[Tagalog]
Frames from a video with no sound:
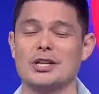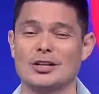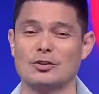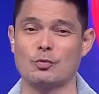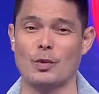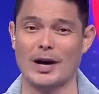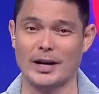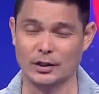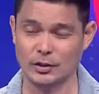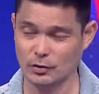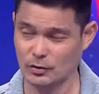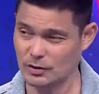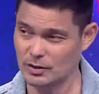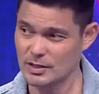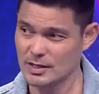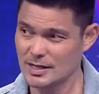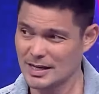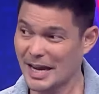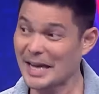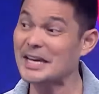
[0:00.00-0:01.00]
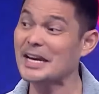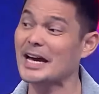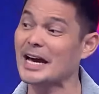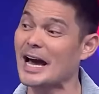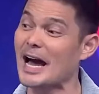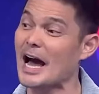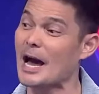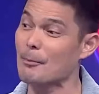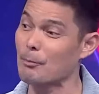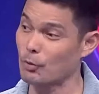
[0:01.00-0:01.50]
Eduardo, ay
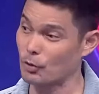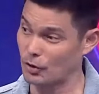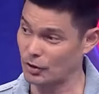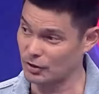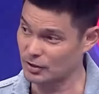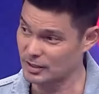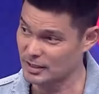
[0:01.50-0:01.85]
naghahabol.